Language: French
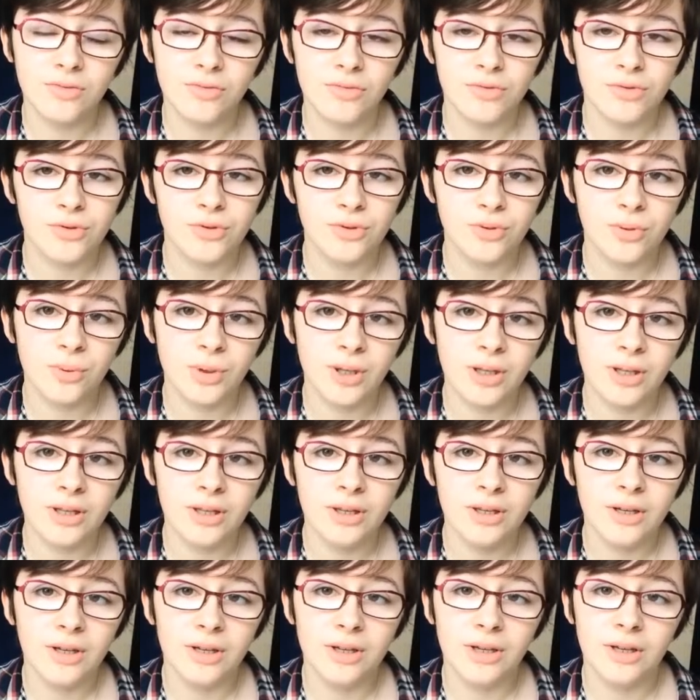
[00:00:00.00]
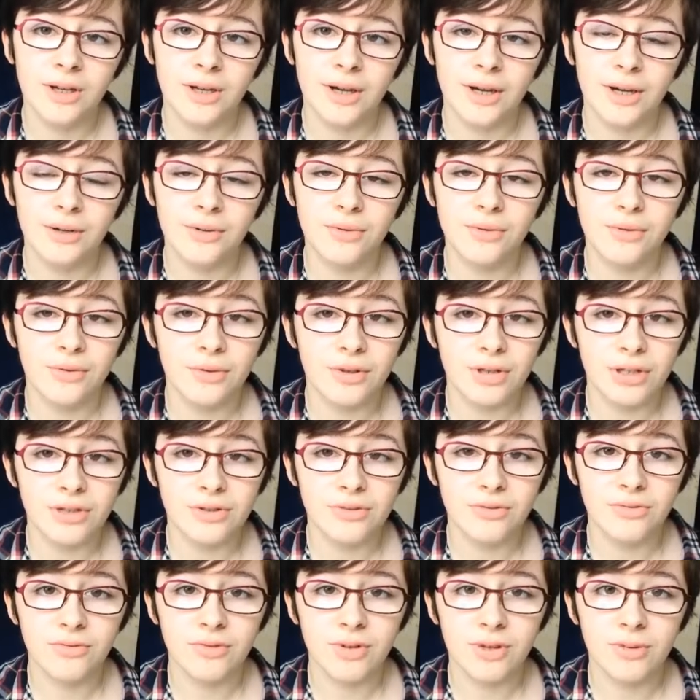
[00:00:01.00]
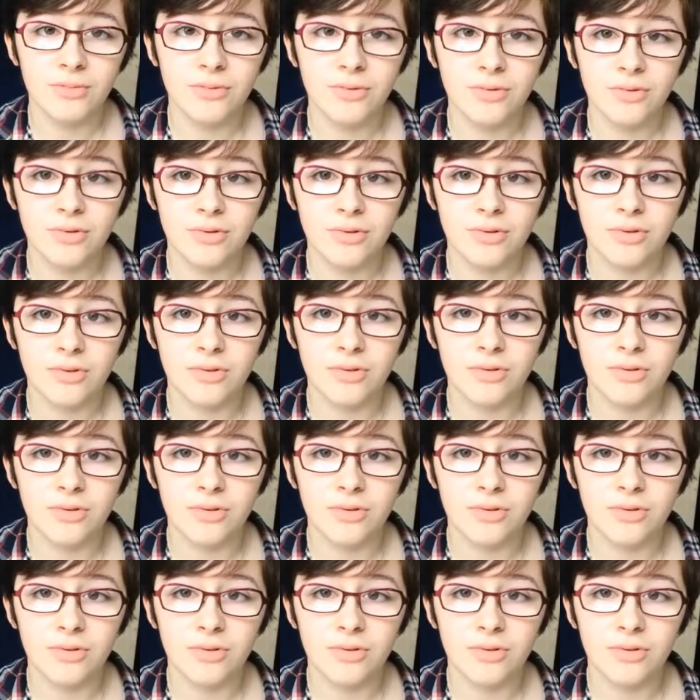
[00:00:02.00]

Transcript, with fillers: construit, à une relation vraiment